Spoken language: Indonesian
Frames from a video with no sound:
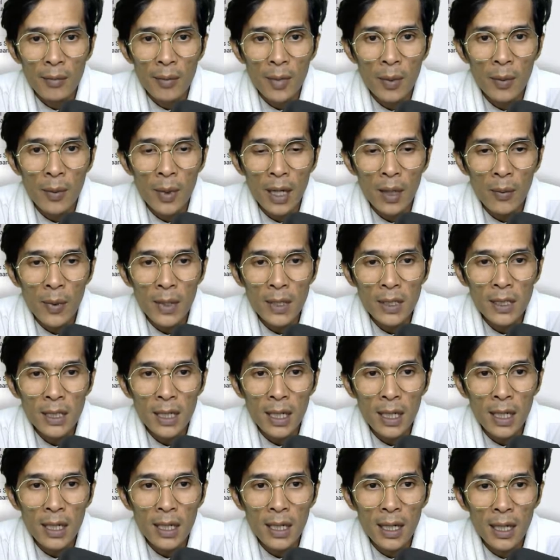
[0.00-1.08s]
Beberapa
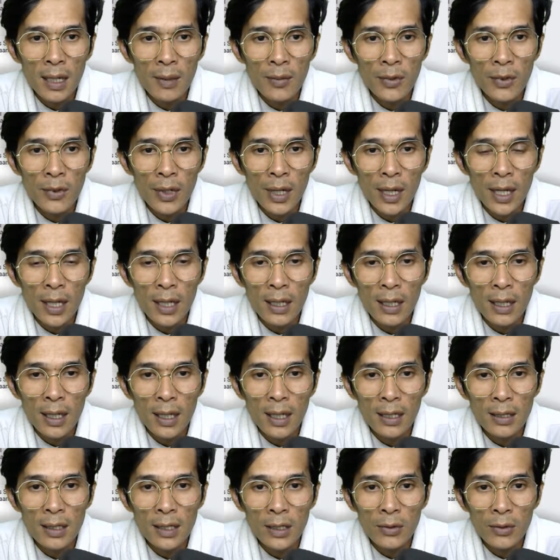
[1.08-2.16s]
istilah dalam torrent.
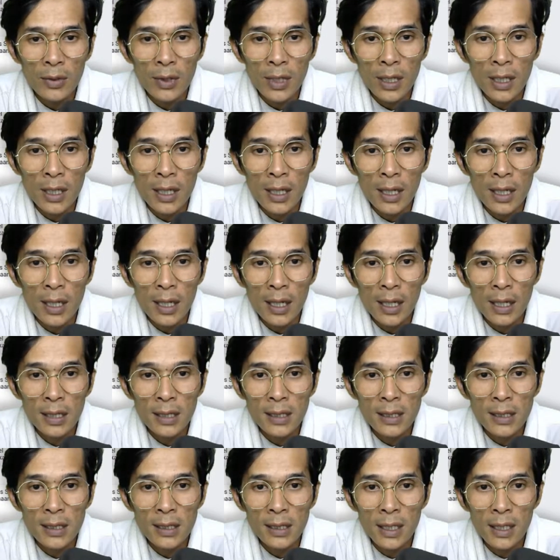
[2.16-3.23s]
Nah, satu tadi ya ada
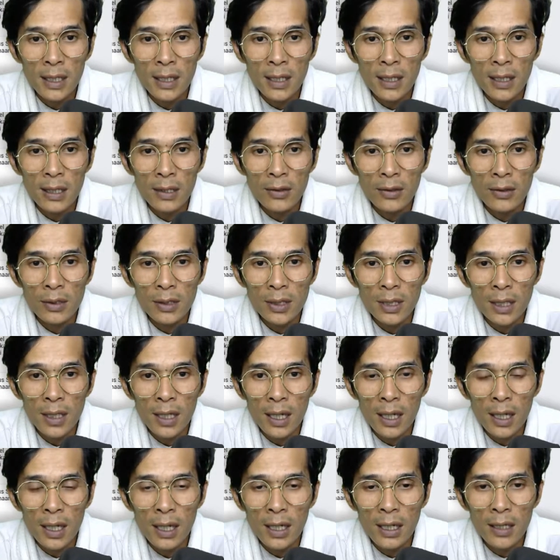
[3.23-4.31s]
seed atau
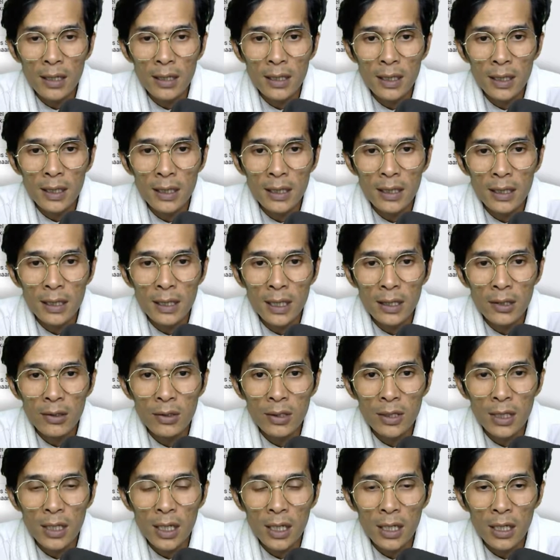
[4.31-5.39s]
sidar jadi seed atau
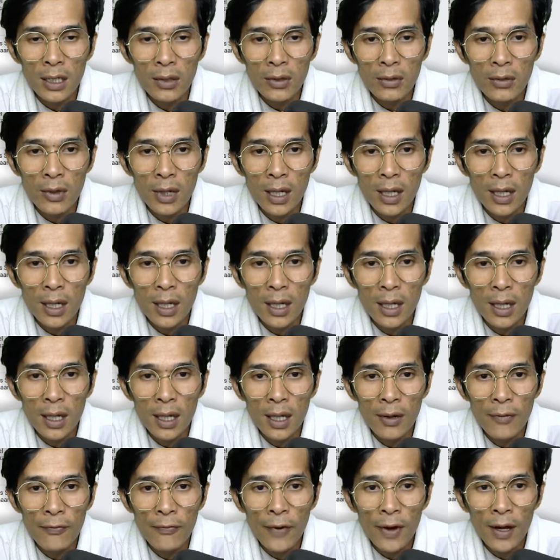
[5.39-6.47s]
seeder itu
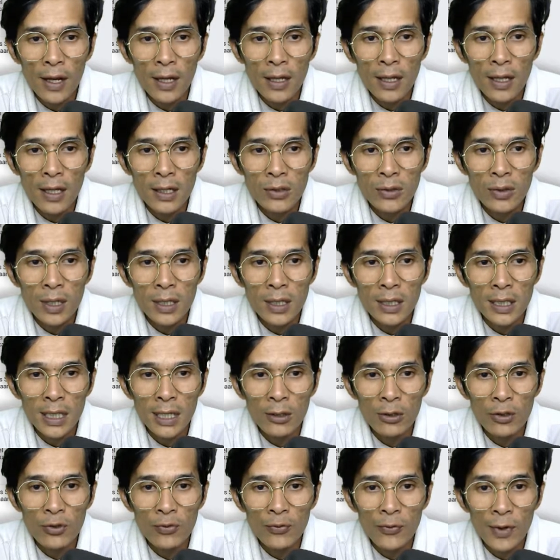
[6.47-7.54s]
adalah file yang sudah 100%
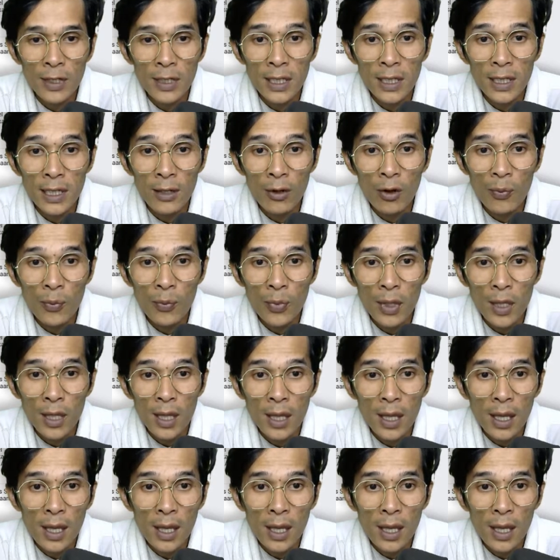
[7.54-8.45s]
di copy.